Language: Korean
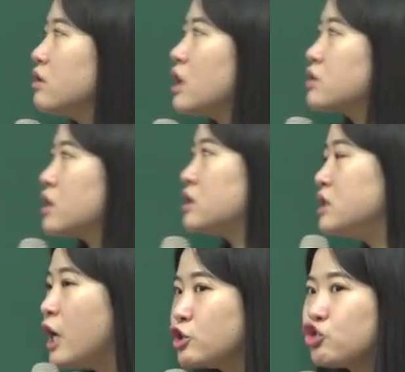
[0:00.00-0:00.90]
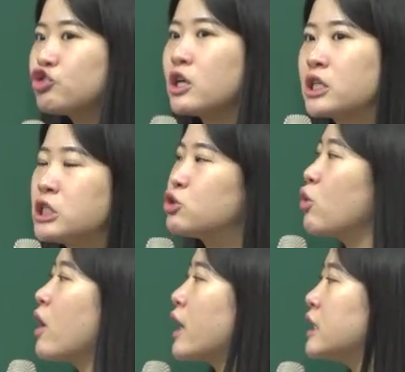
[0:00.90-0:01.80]
언약 대신 예수가
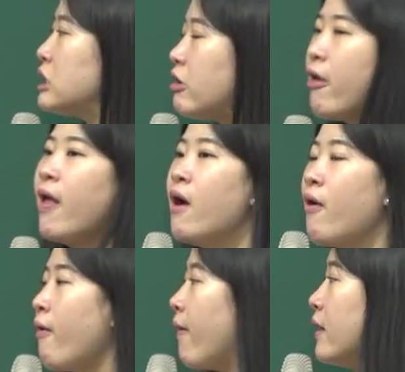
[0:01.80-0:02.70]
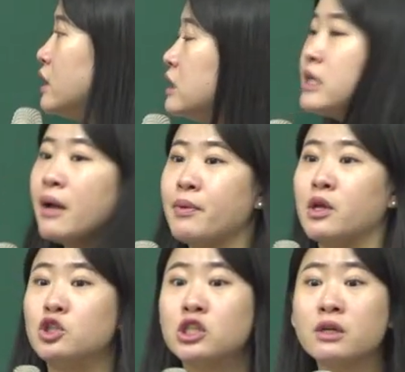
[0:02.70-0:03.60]
그리스도라는 이
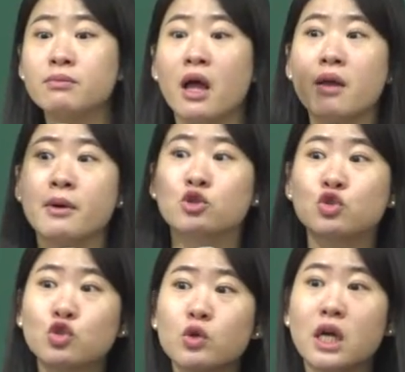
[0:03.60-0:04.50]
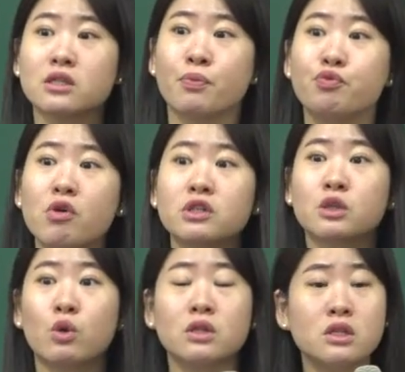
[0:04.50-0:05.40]
응답이 지금 나에게 막 쏟아져
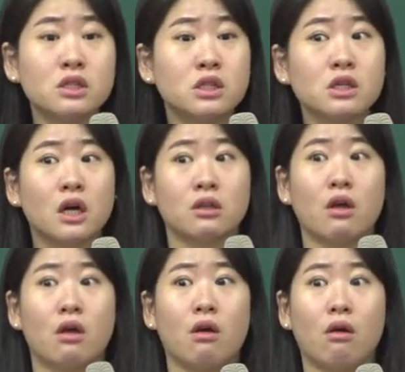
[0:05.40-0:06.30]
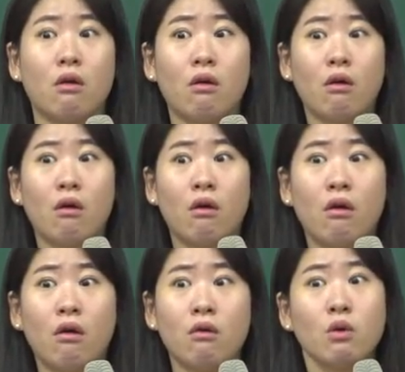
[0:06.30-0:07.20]
부어지고 있는 이 시간에
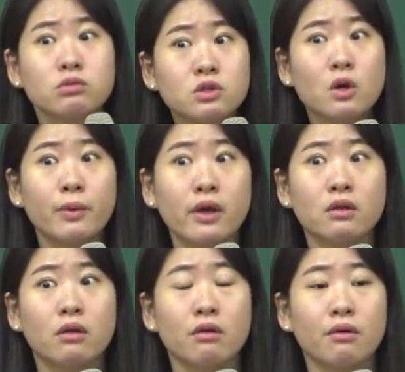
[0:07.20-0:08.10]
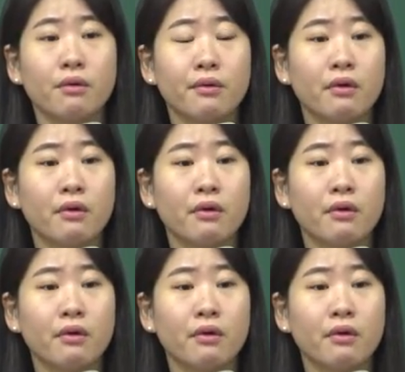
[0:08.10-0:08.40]
용속 싸움 해야 돼요.